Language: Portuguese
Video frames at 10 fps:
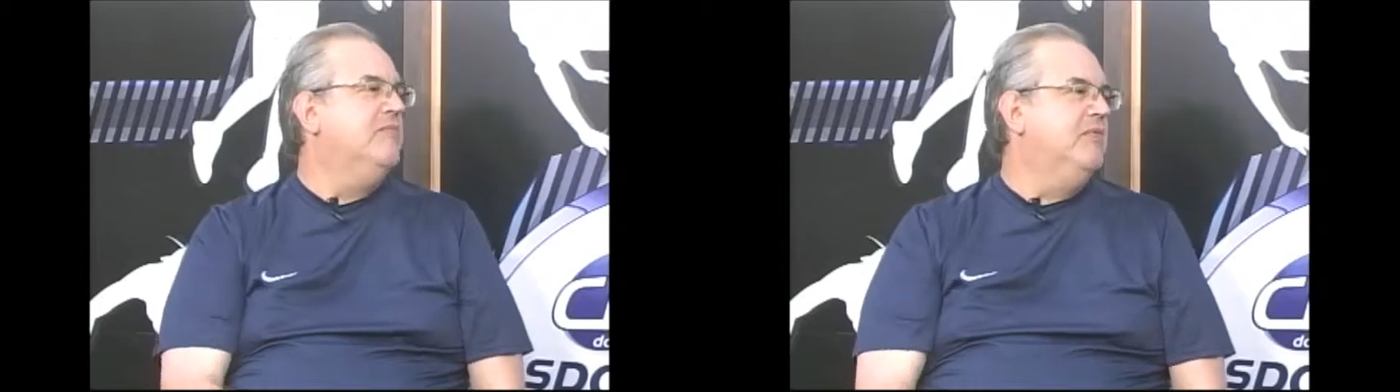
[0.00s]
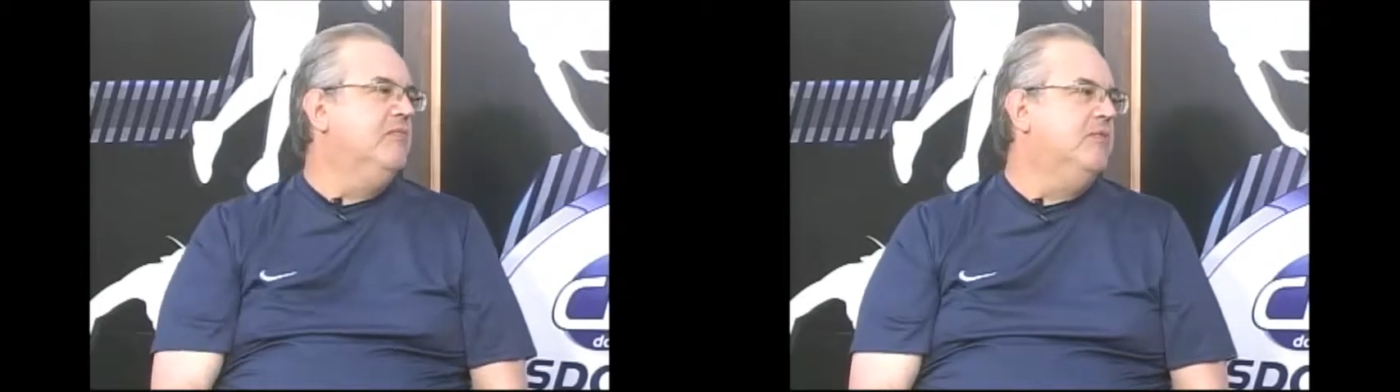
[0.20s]

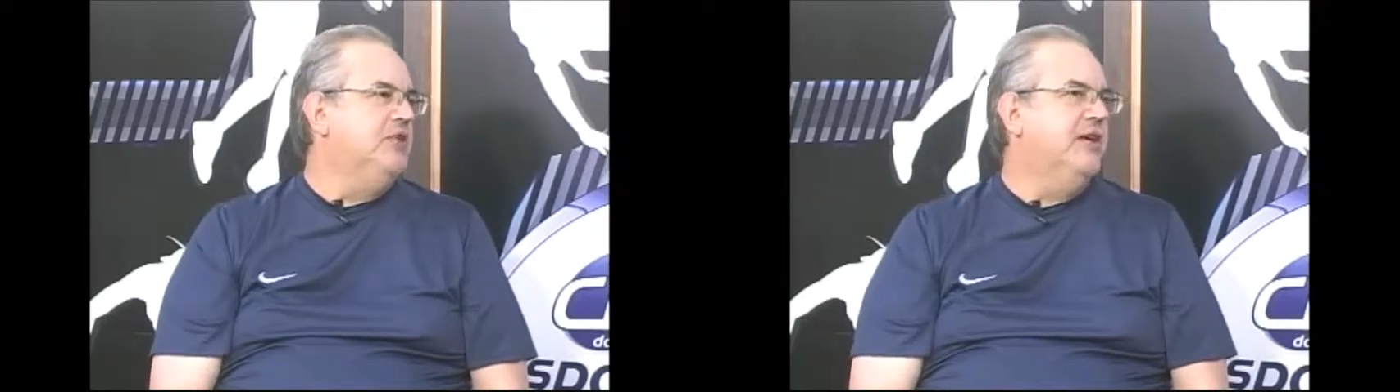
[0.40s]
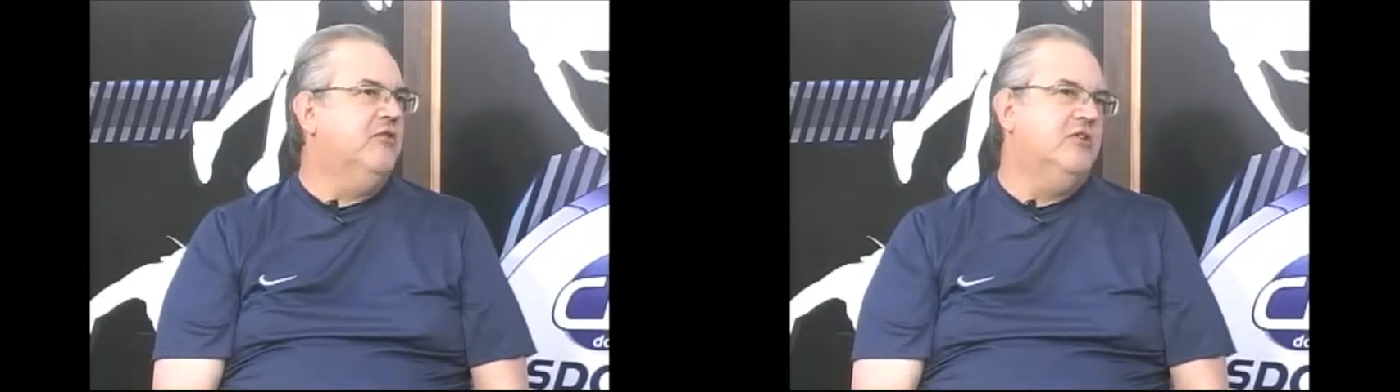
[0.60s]
por
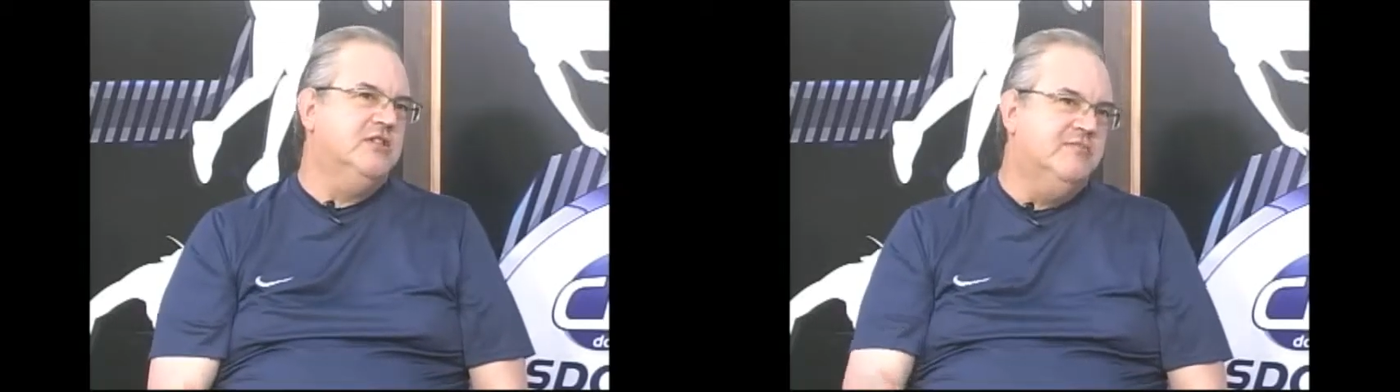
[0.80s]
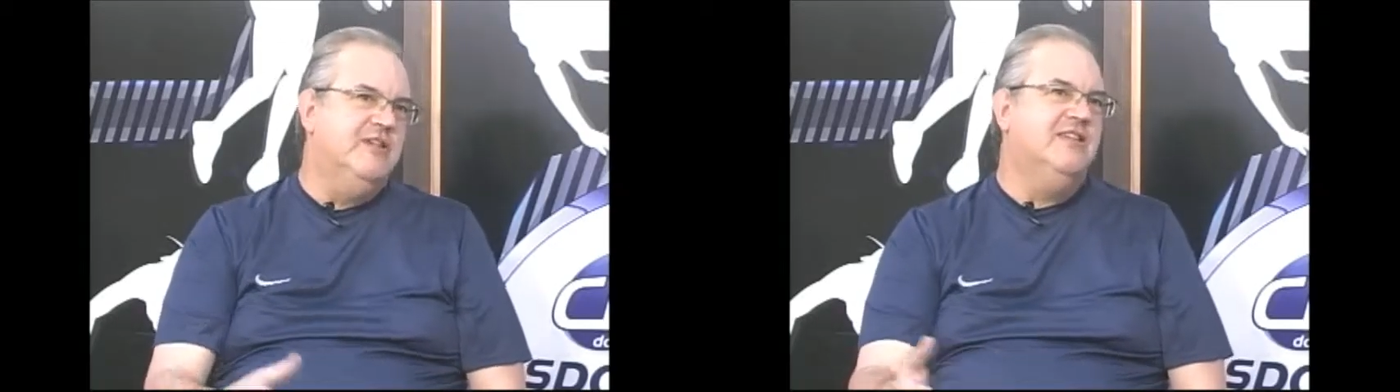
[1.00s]
Ponta Grossa,
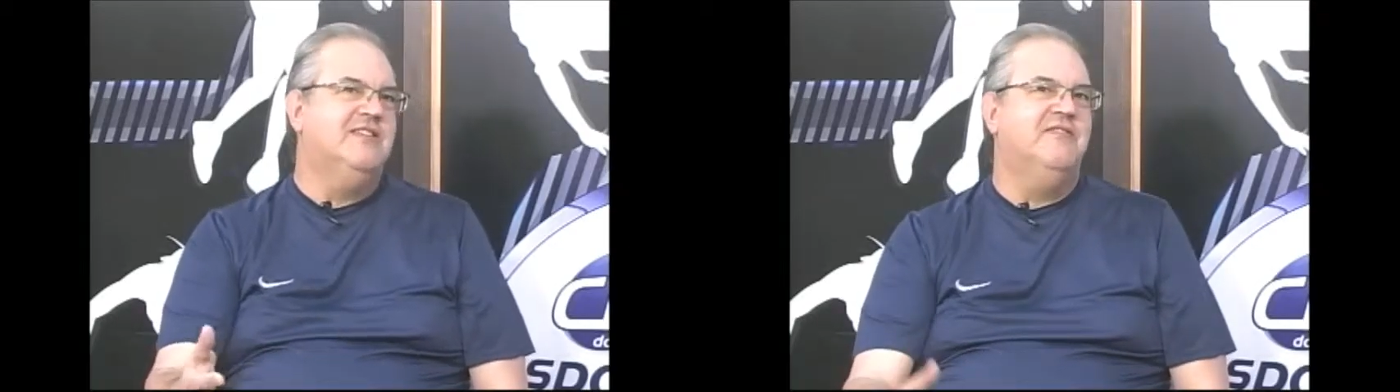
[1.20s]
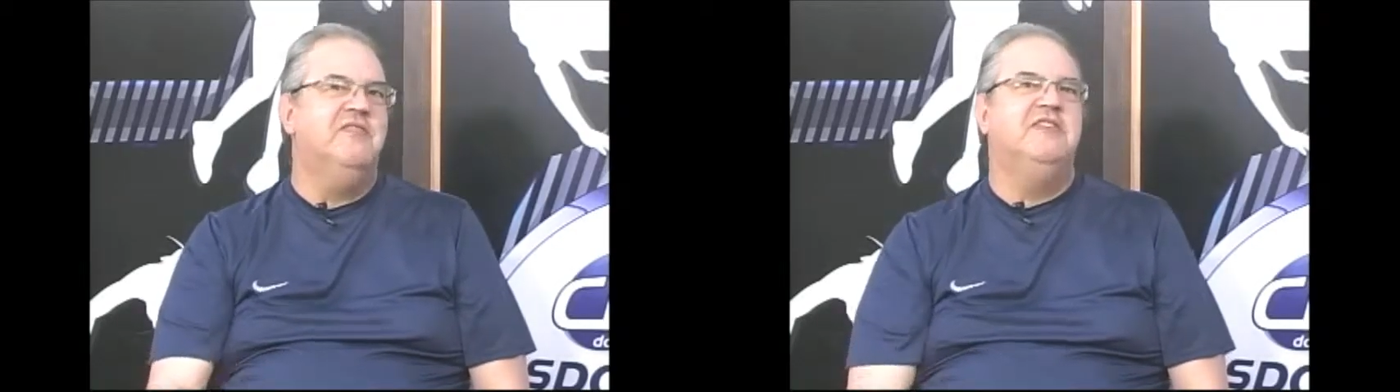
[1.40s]
mas dessa
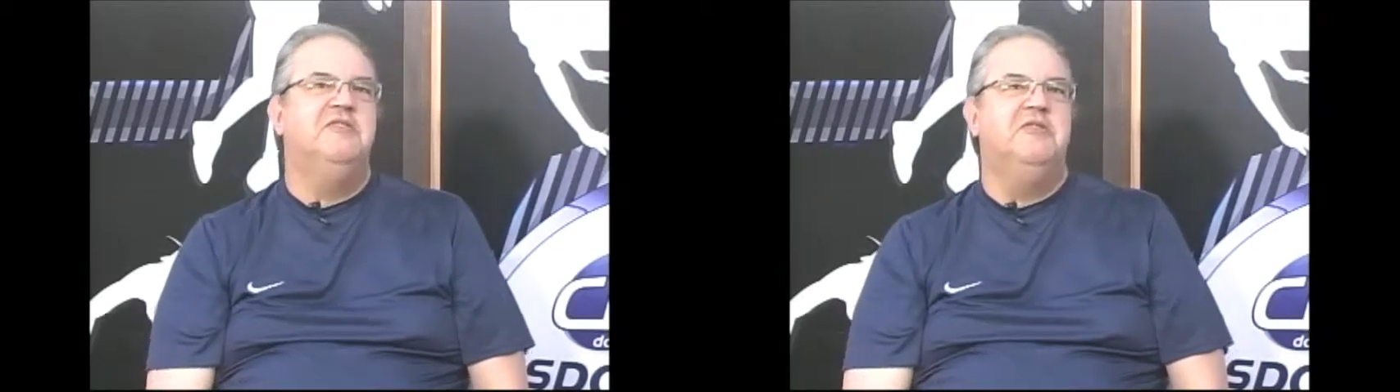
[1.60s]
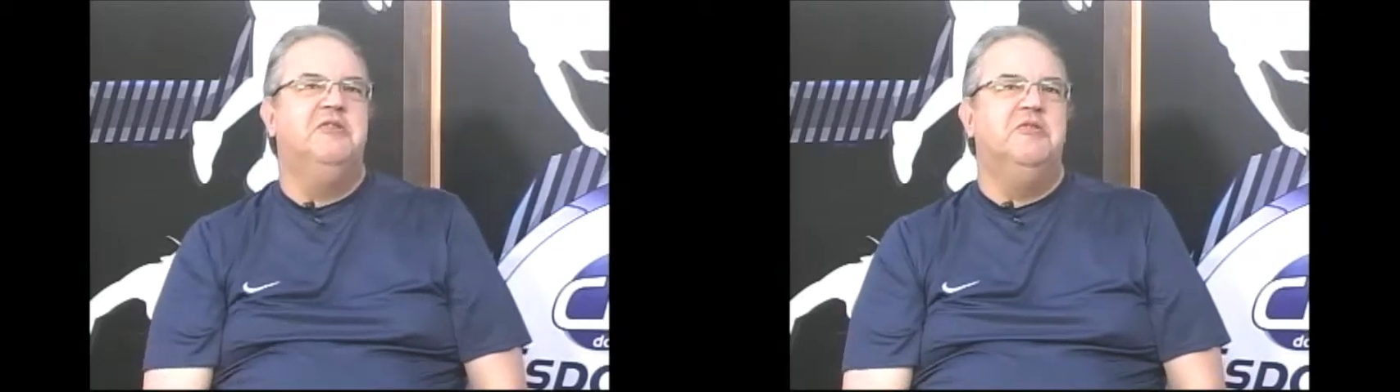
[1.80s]
vez não
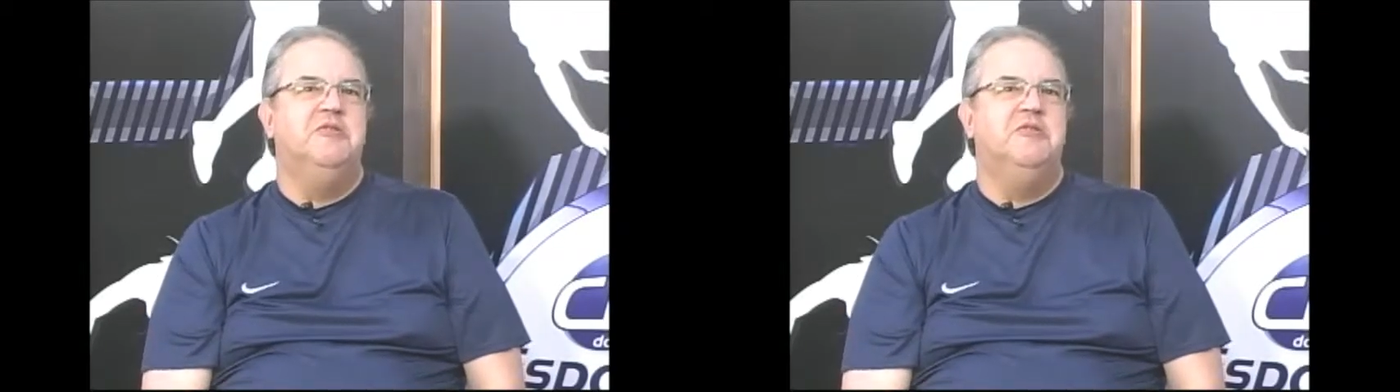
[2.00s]
deu.